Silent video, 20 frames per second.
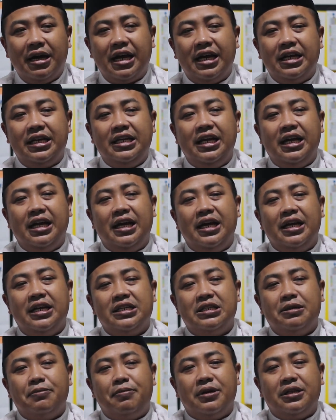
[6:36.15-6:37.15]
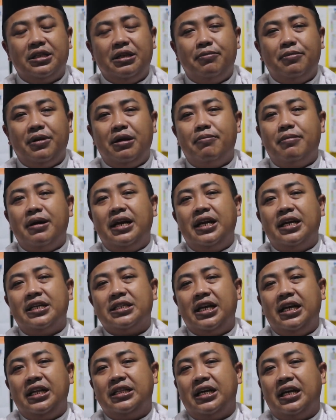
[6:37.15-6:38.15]
maka dia seperti
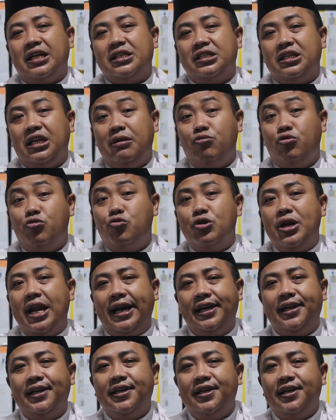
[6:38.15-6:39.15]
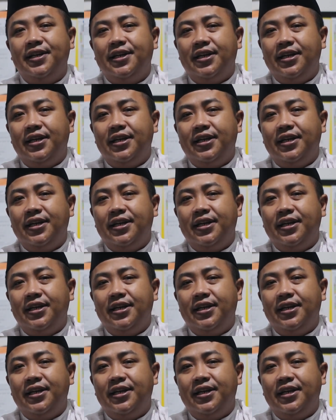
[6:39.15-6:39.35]
beribadah sekitar 1000 bulan